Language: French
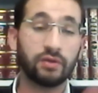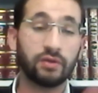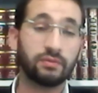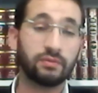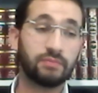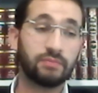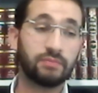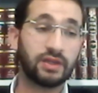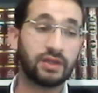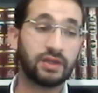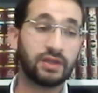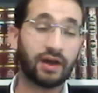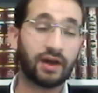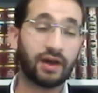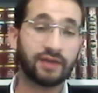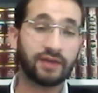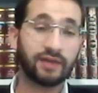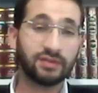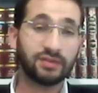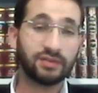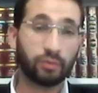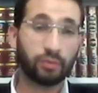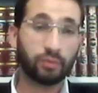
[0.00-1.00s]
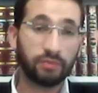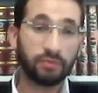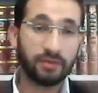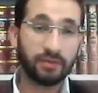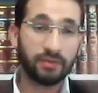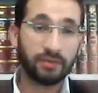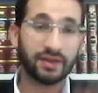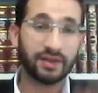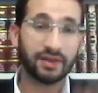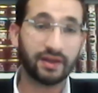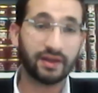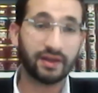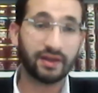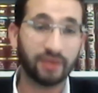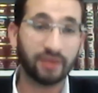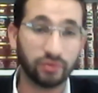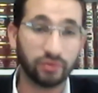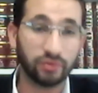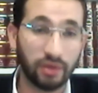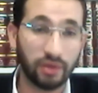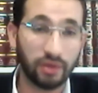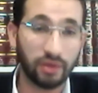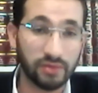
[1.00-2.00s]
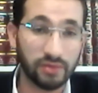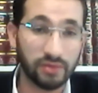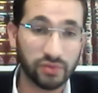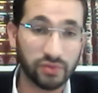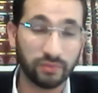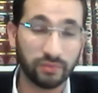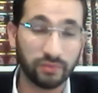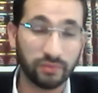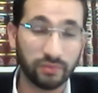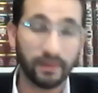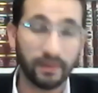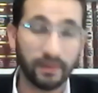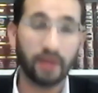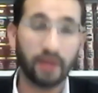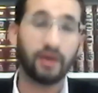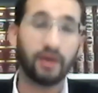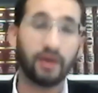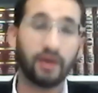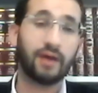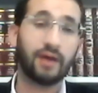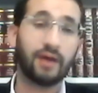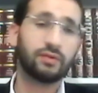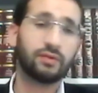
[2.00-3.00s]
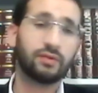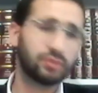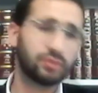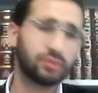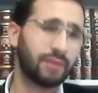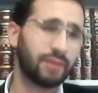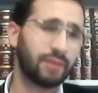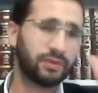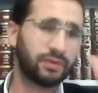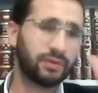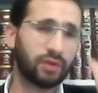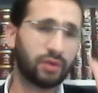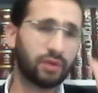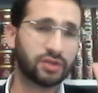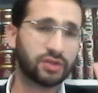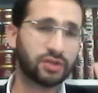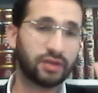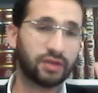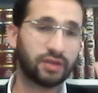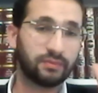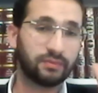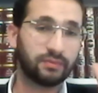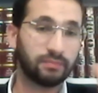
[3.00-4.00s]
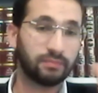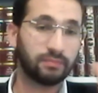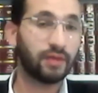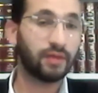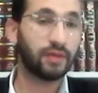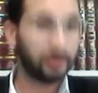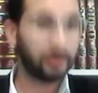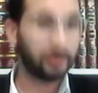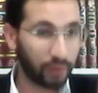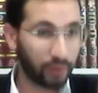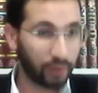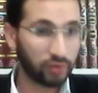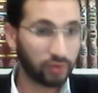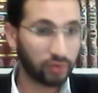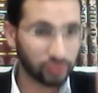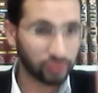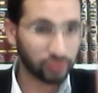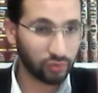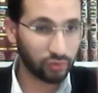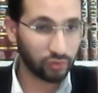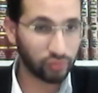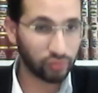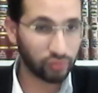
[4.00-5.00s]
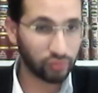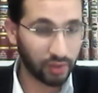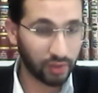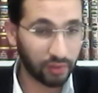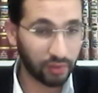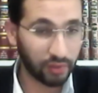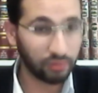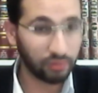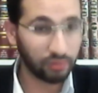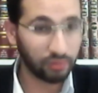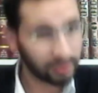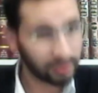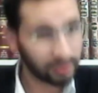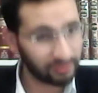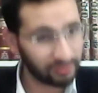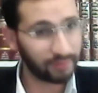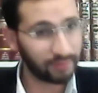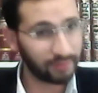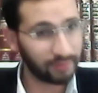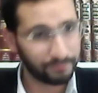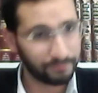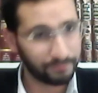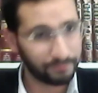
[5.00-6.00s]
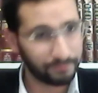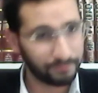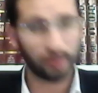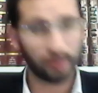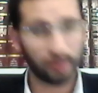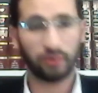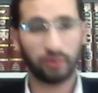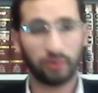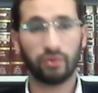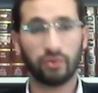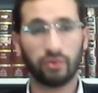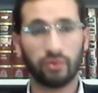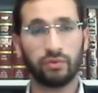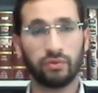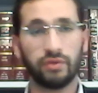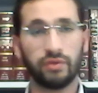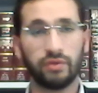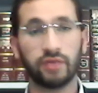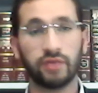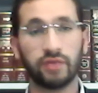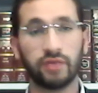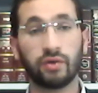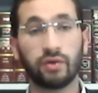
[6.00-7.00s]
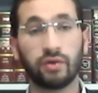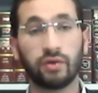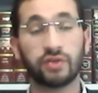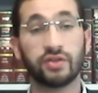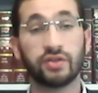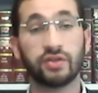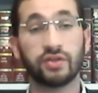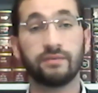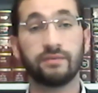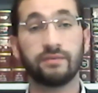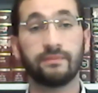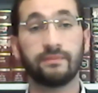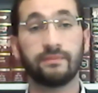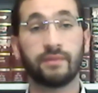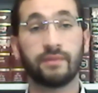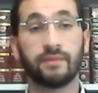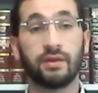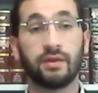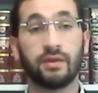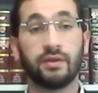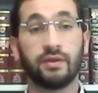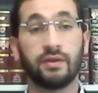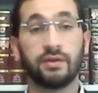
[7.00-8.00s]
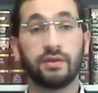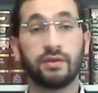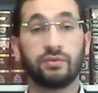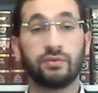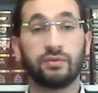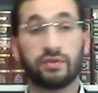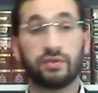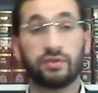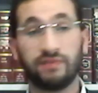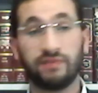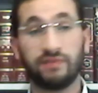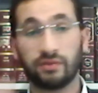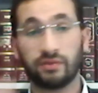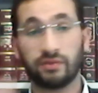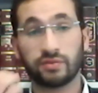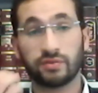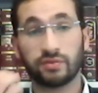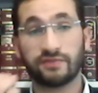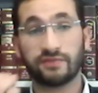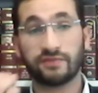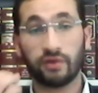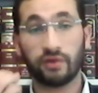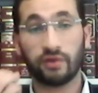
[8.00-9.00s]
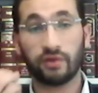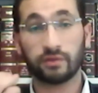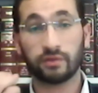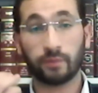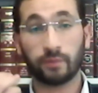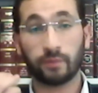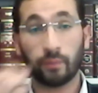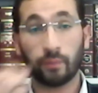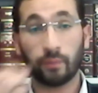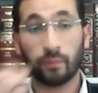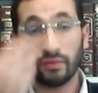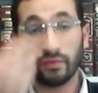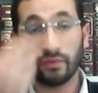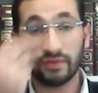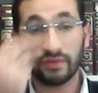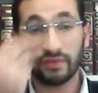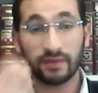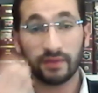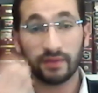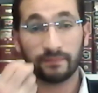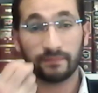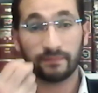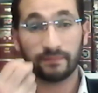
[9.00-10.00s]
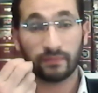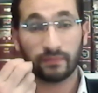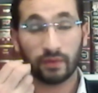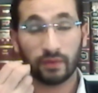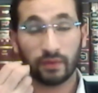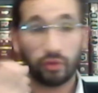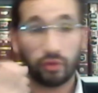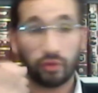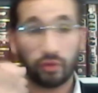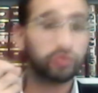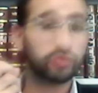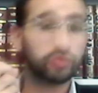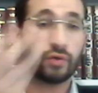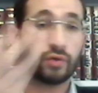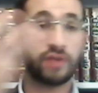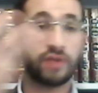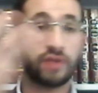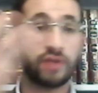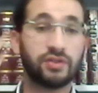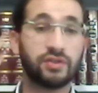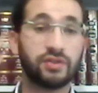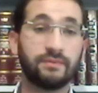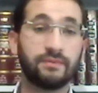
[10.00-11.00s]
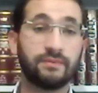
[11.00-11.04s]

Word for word: mais on peut même mettre à l'intérieur de la maison. Alors donc, il n'y a pas de khachad. Mais à l'époque, selon le Shulchan il y avait une liane de khachad. Donc il vient Tosfot pour prouver contre rachid